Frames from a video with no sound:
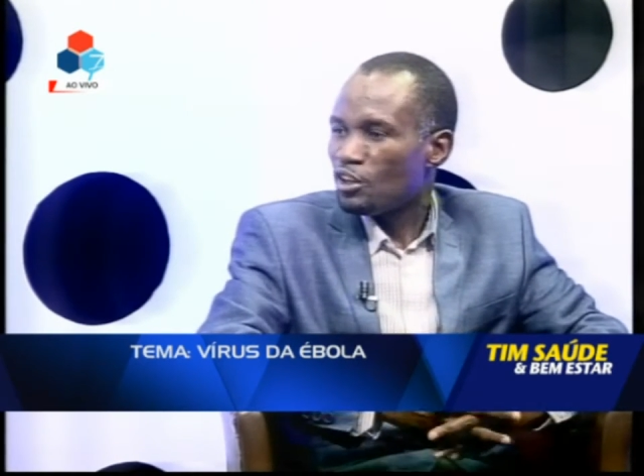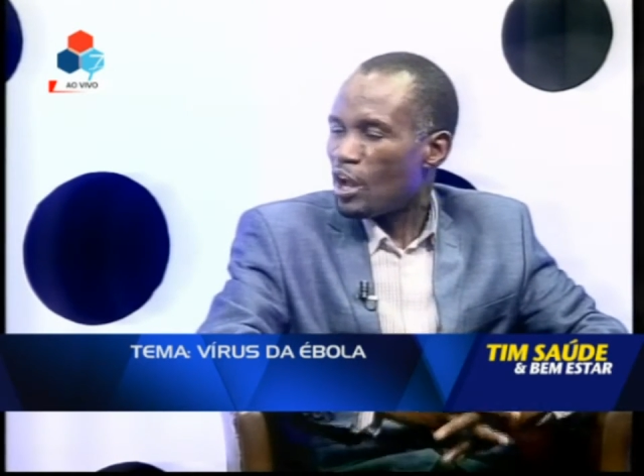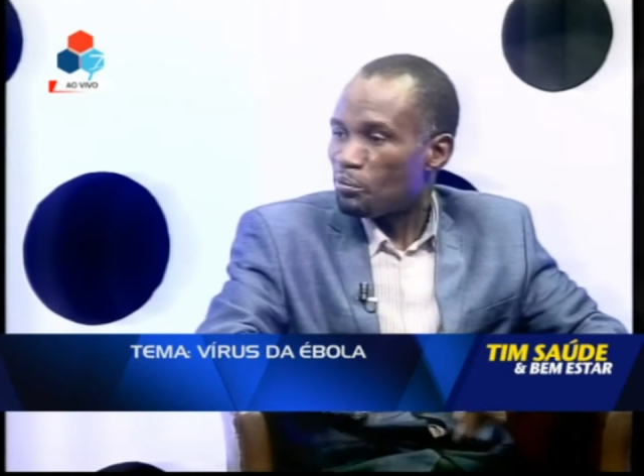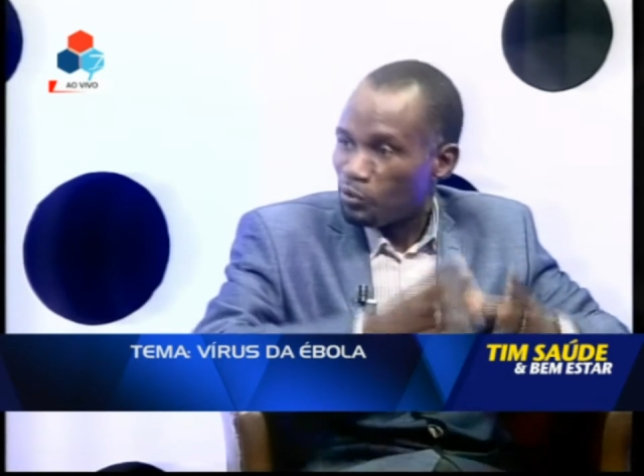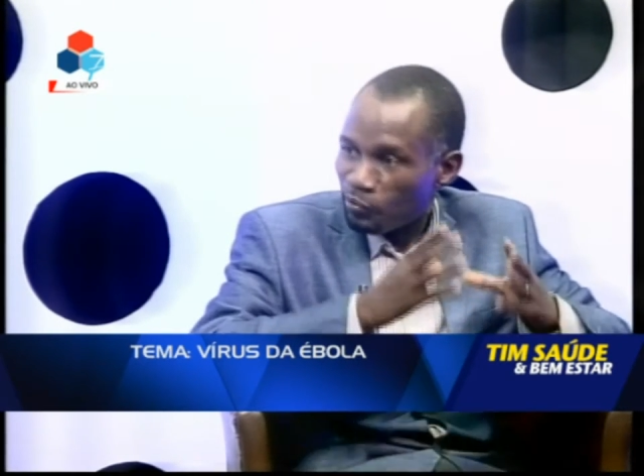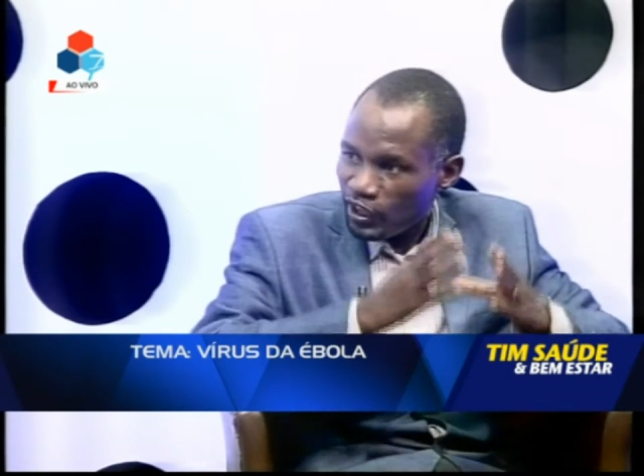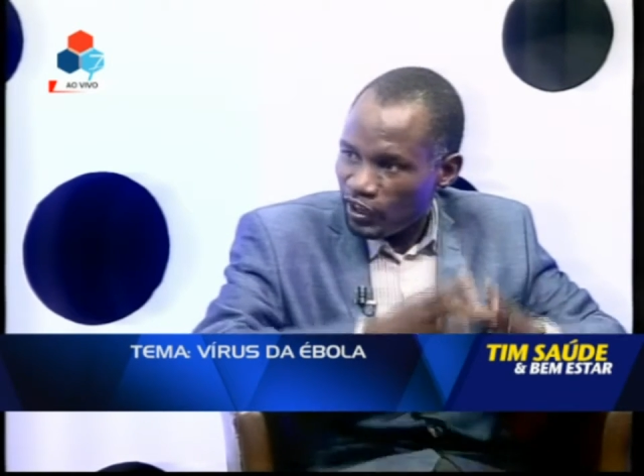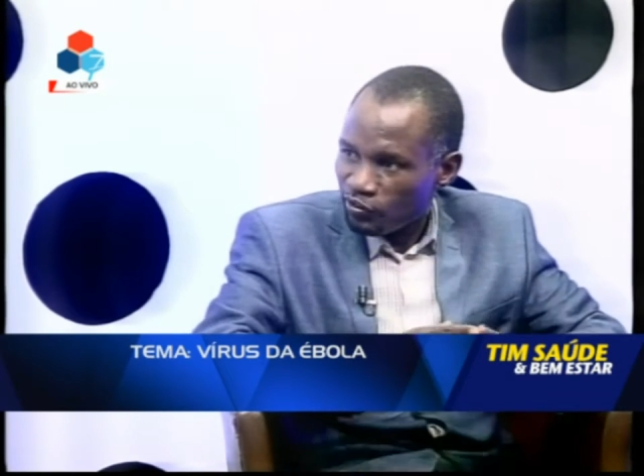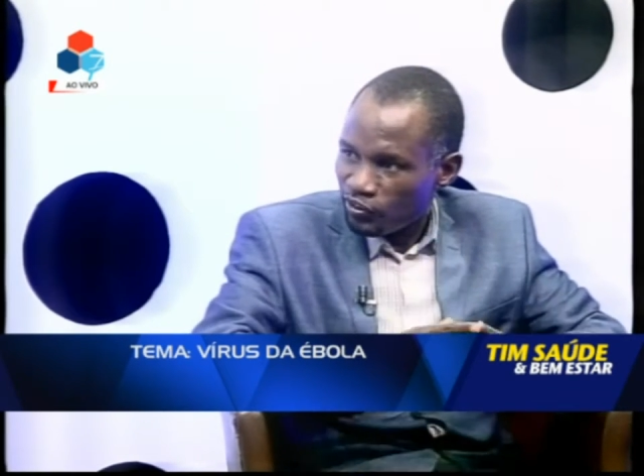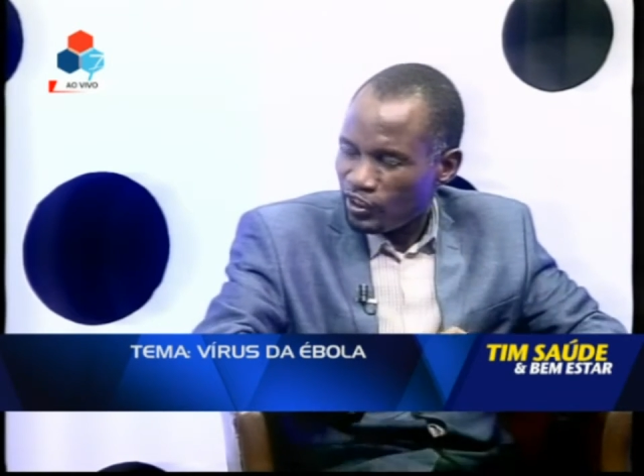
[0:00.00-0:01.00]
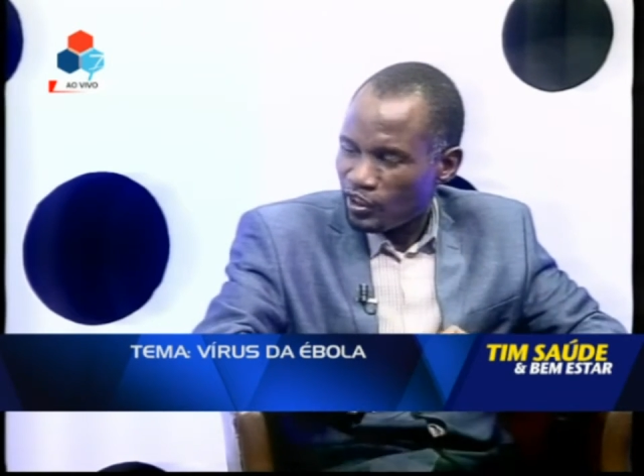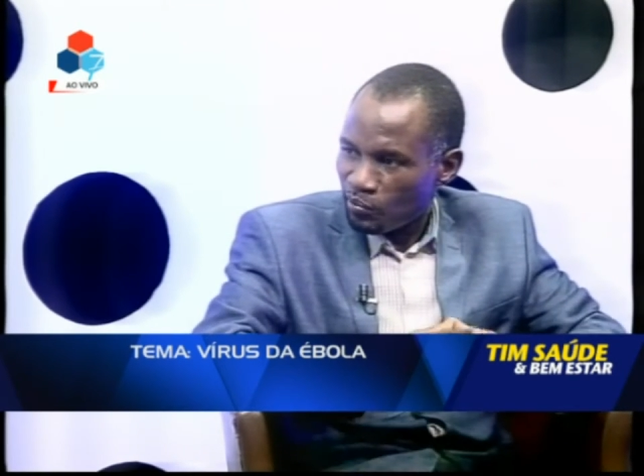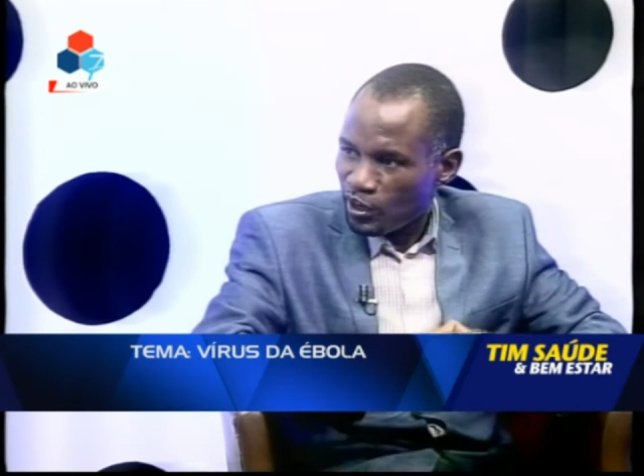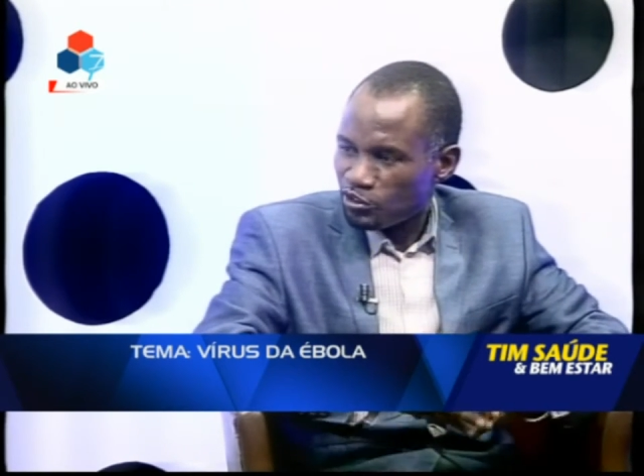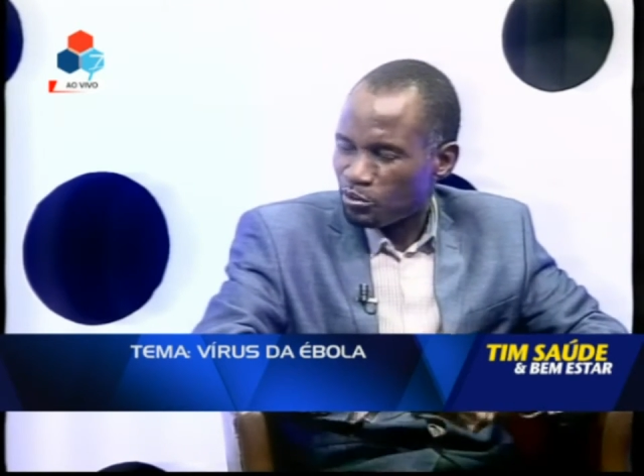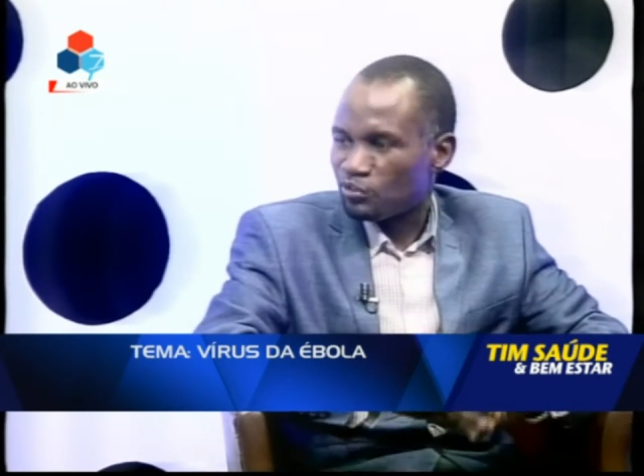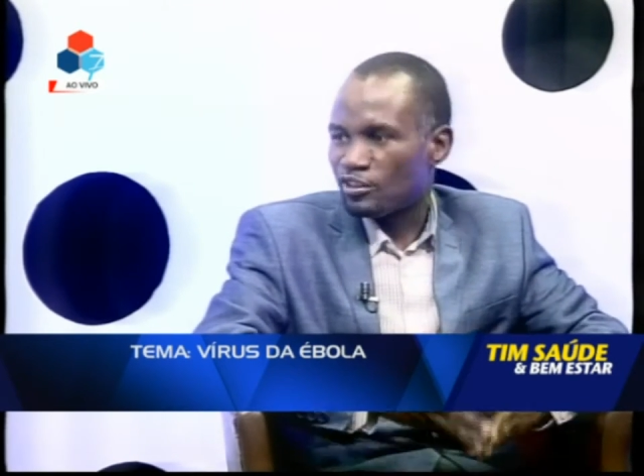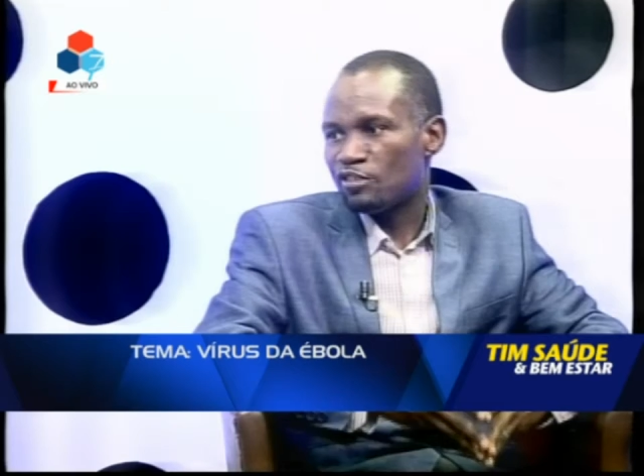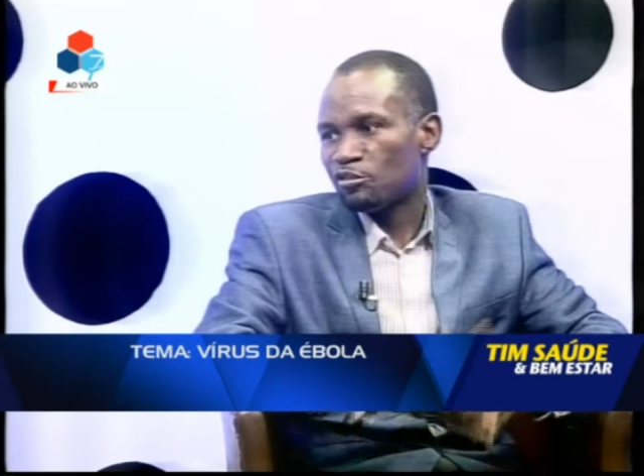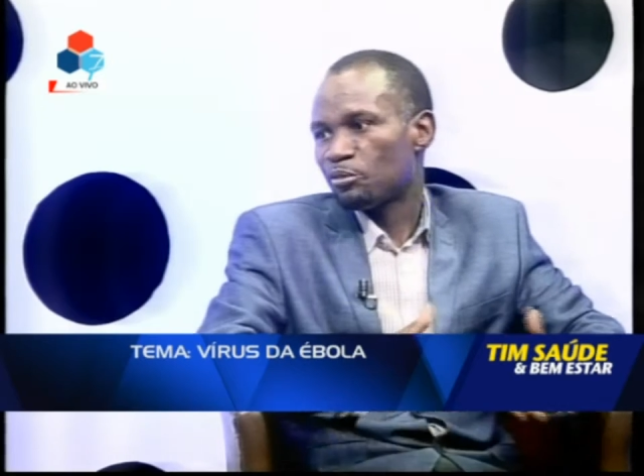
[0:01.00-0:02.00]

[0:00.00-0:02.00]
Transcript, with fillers: a primeira via mais provável